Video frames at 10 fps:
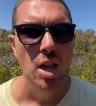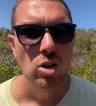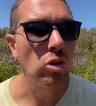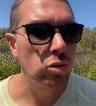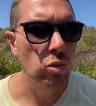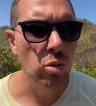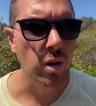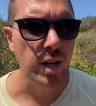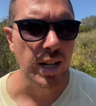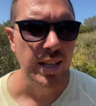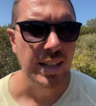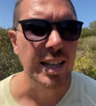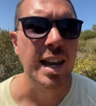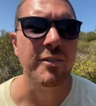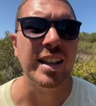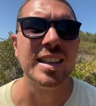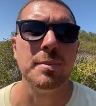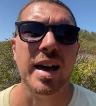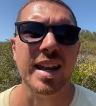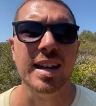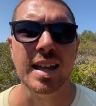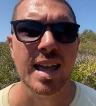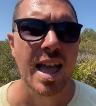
notturni degli elefanti marini,